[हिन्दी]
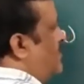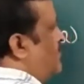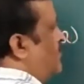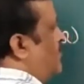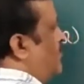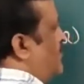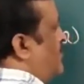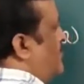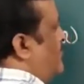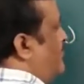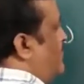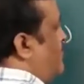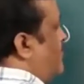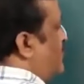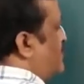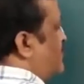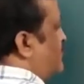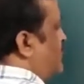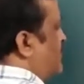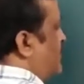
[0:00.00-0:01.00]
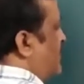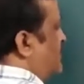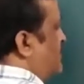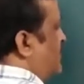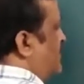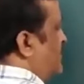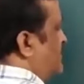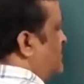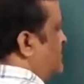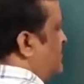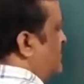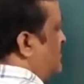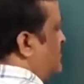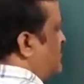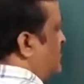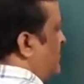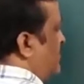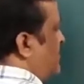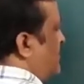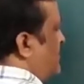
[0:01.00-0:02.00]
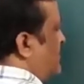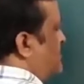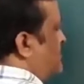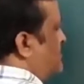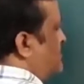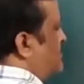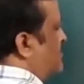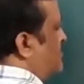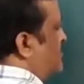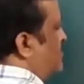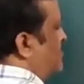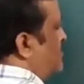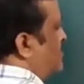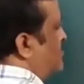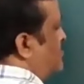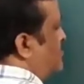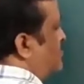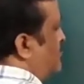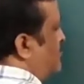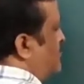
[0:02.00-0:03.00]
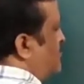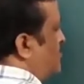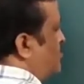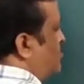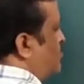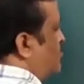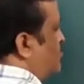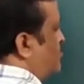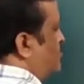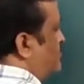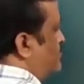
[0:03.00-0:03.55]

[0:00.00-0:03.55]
और ये फोर में से वन गया दैट इज थ्री दैट इज ट्वेंटी टू